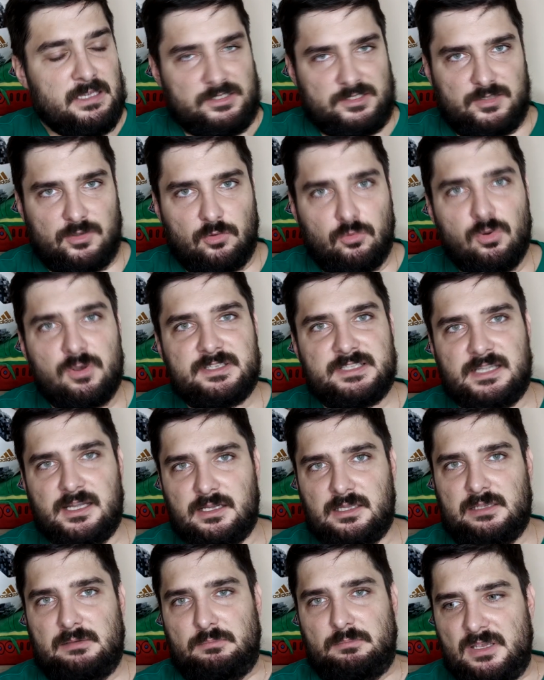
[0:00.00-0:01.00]
С другой
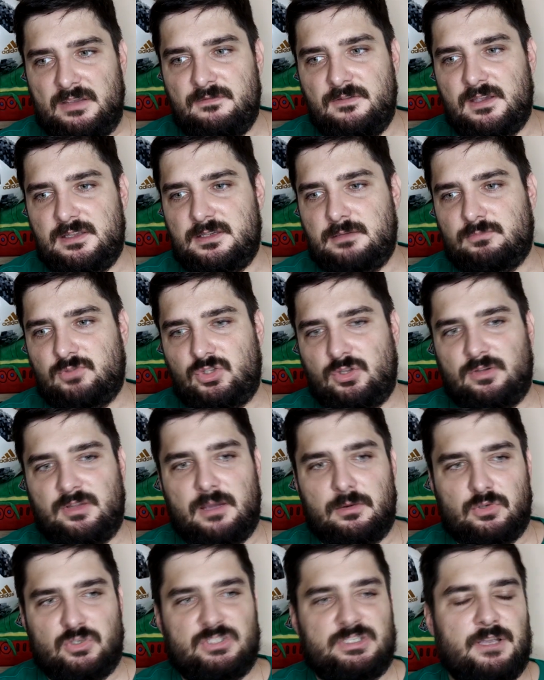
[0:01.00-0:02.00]
стороны, мы видим, что
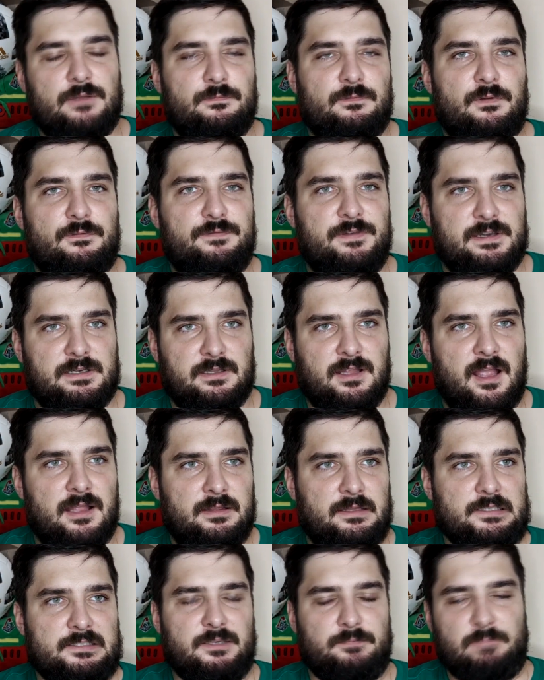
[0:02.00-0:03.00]
того же самого
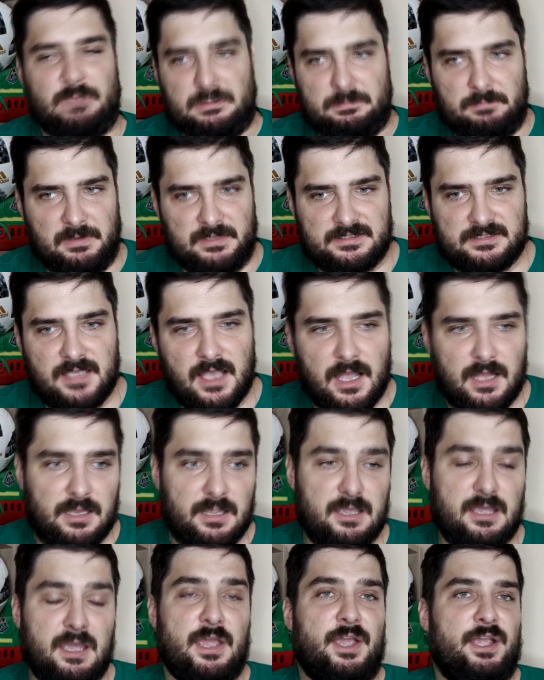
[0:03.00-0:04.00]
Фернандеса
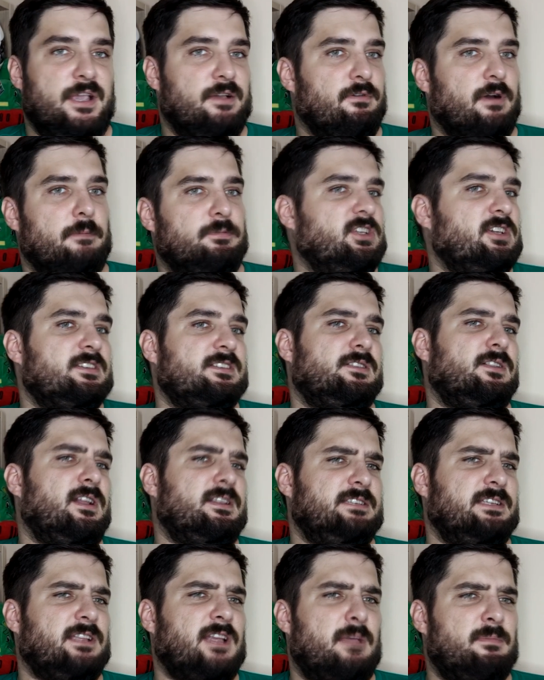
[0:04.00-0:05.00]
подписали, и вообще с
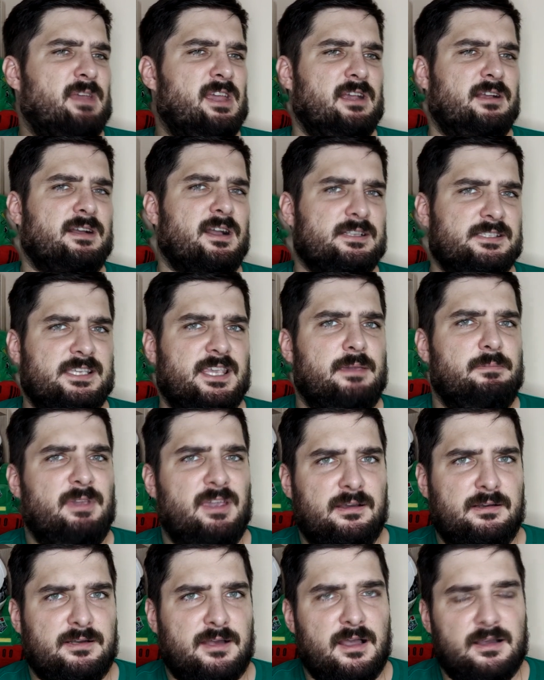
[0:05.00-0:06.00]

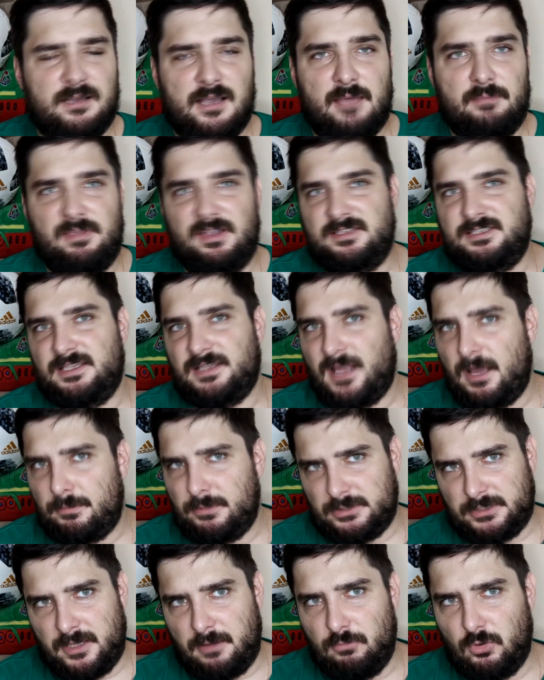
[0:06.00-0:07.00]
латиноамериканскими игроками
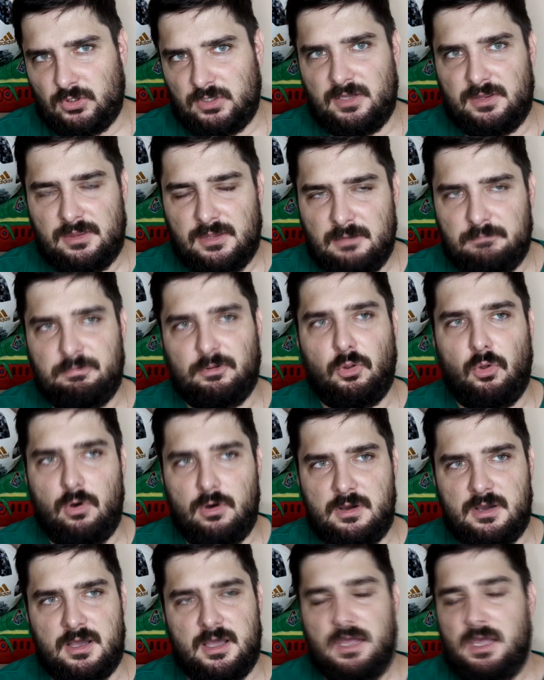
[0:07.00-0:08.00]
«Динамо» работает
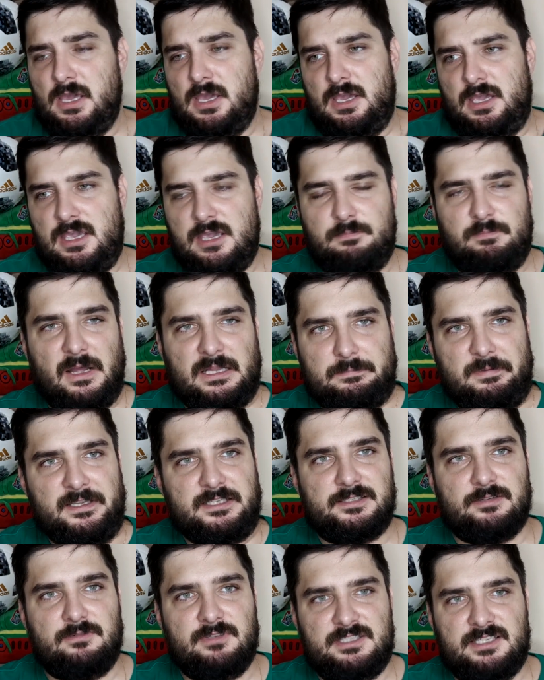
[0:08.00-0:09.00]
неплохо, и
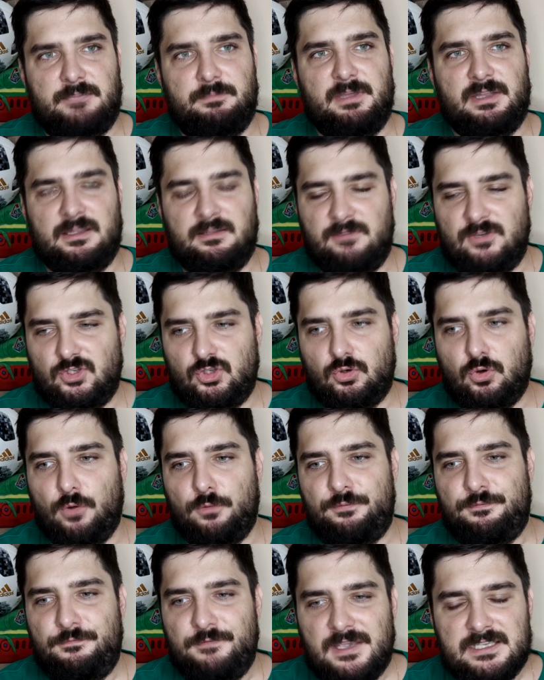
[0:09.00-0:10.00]
подписывать себе
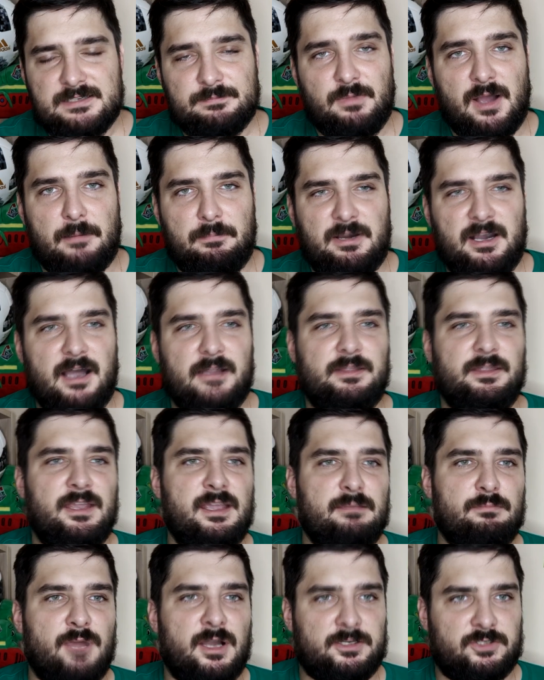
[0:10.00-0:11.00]
новичков, видимо,
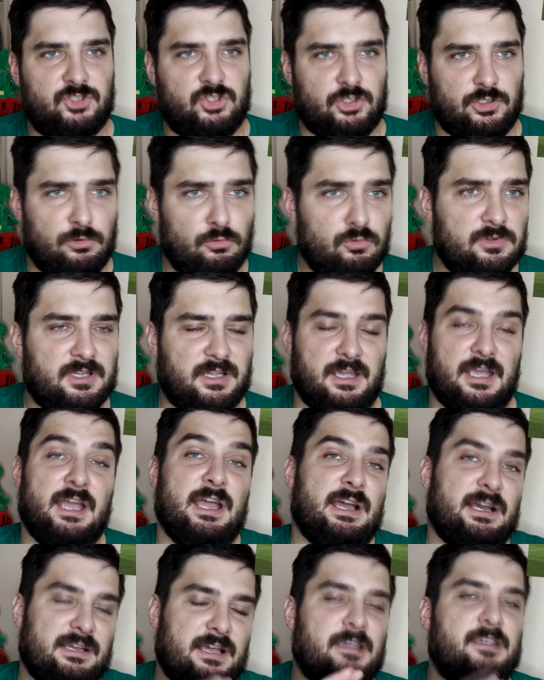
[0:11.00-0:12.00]
обходные маршруты
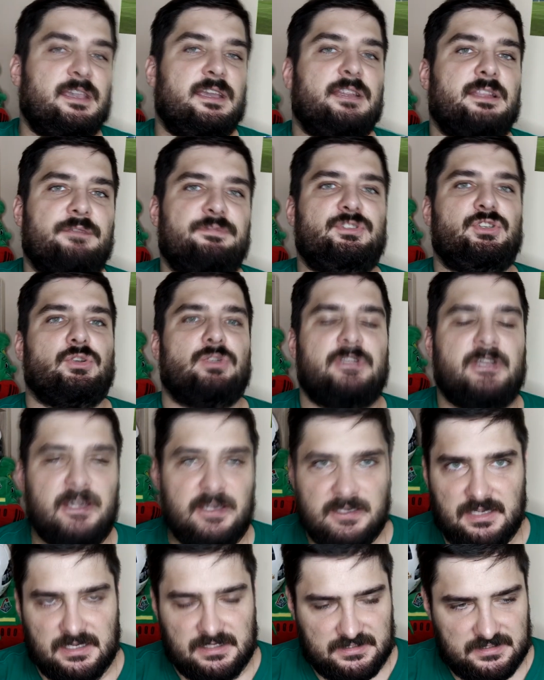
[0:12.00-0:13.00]
какие-то все-таки
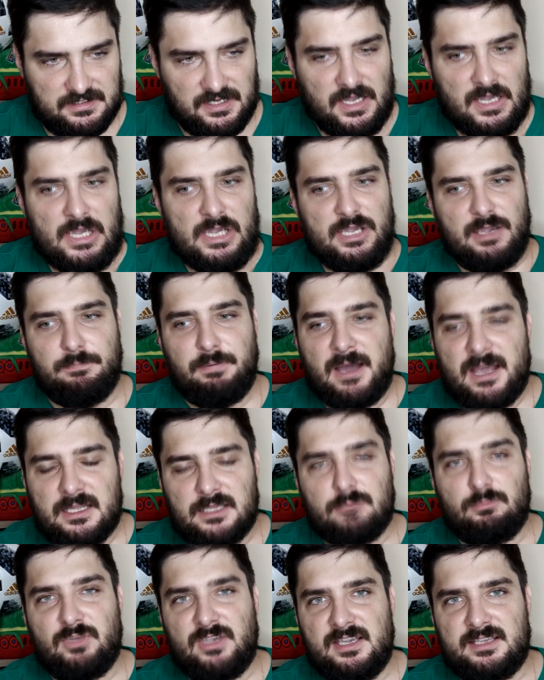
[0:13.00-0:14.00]
есть. И
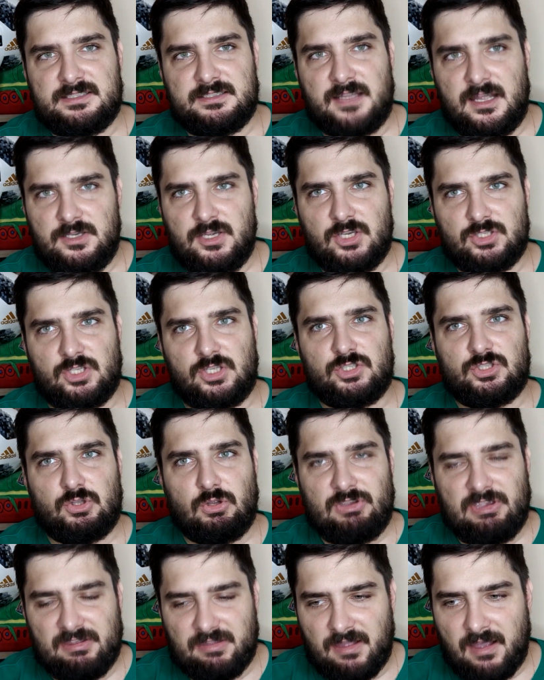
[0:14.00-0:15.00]
поэтому есть надежда,
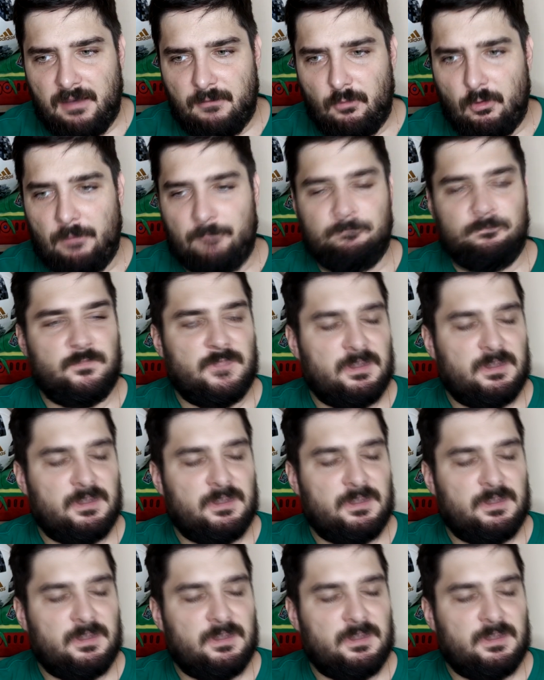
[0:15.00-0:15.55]
что «Динамо»